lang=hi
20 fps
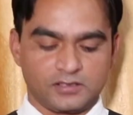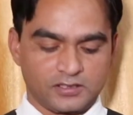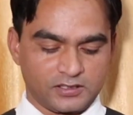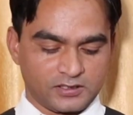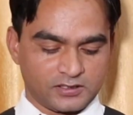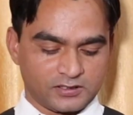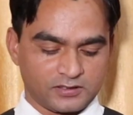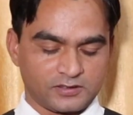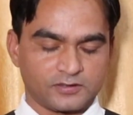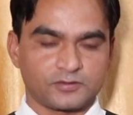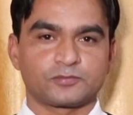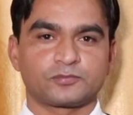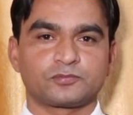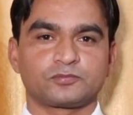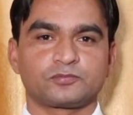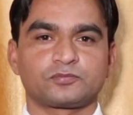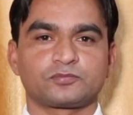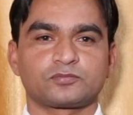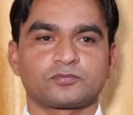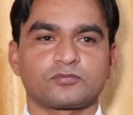ईट
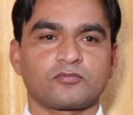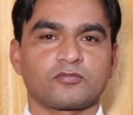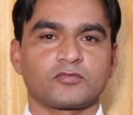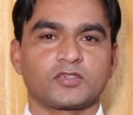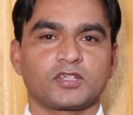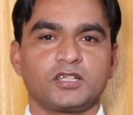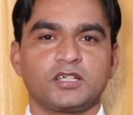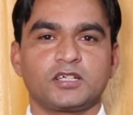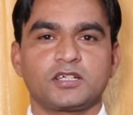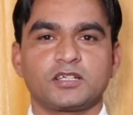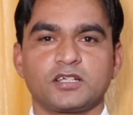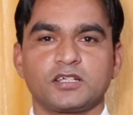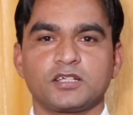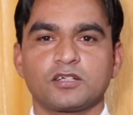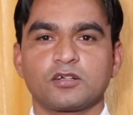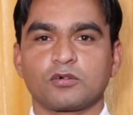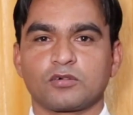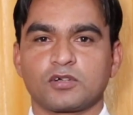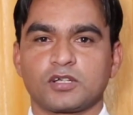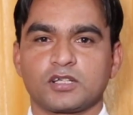ईट
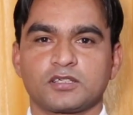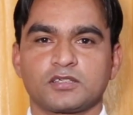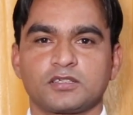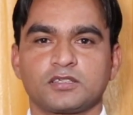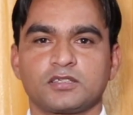यानी गोल्ड